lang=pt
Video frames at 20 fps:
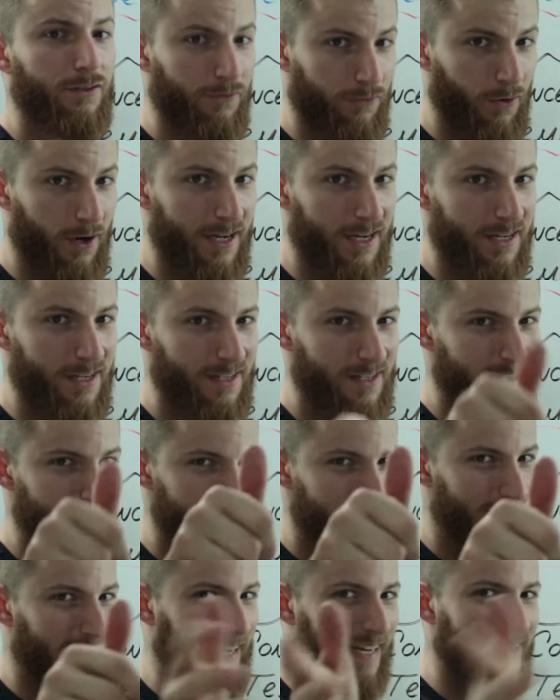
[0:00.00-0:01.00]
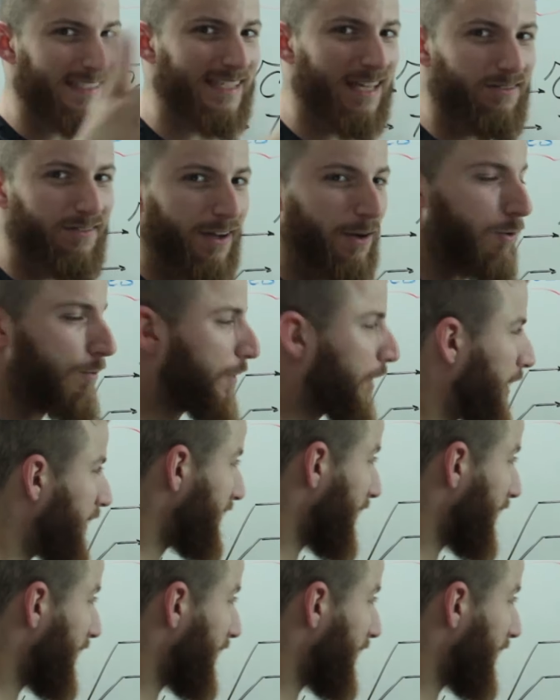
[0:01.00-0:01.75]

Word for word: Foi? Beleza? Vem comigo